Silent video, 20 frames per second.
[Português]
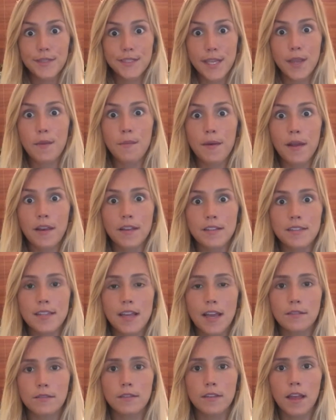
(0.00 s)
Sem o um
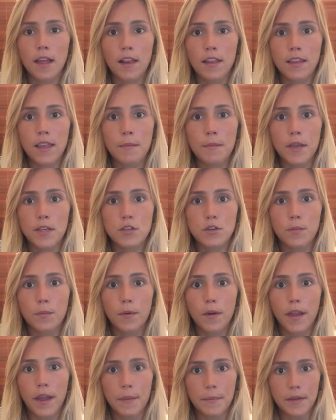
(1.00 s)
balançado dela, que é mais que um
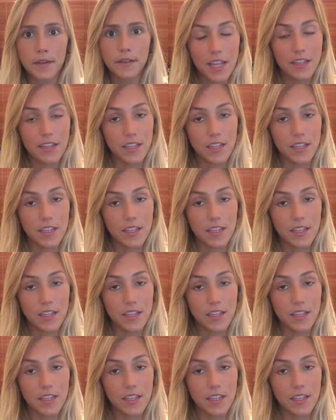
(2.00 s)
poema.